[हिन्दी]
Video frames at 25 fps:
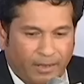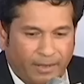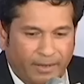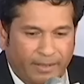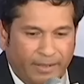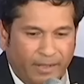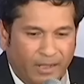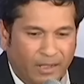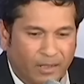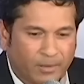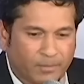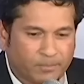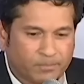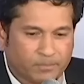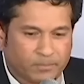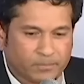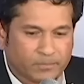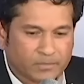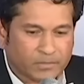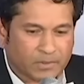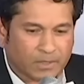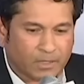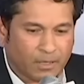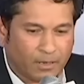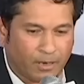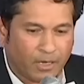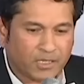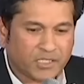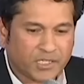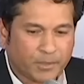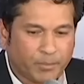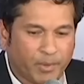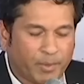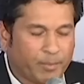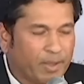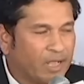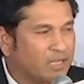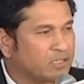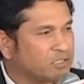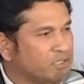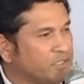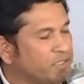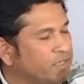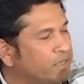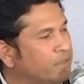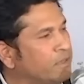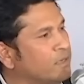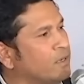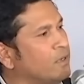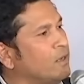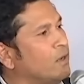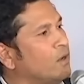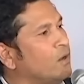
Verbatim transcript: करने गया कराची में मैच थी